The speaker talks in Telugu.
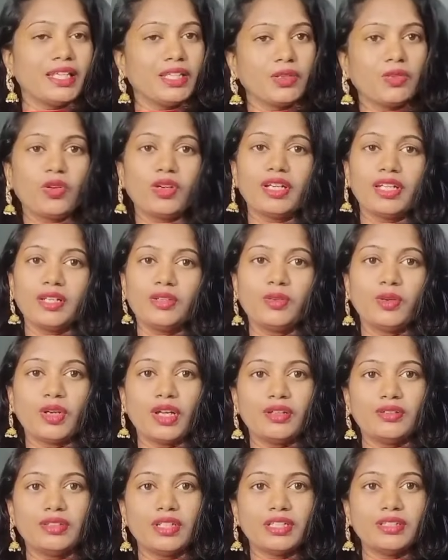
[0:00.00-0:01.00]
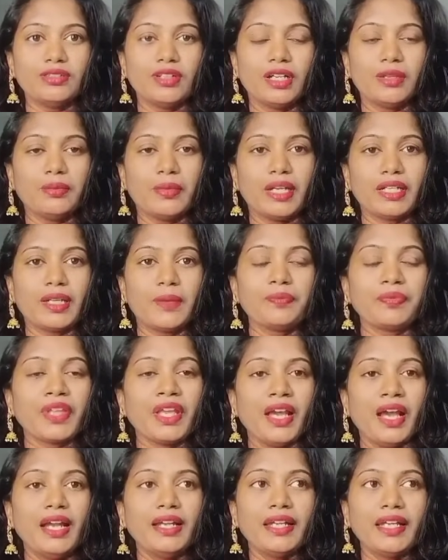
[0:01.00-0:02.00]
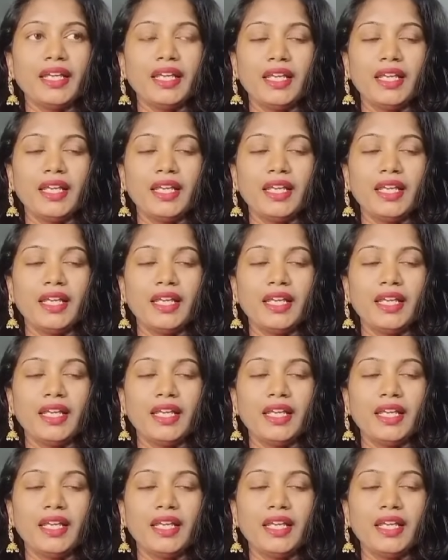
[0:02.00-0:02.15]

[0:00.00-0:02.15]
ఇంకొకరికి కూడా ఉండదు అనమాట అంటే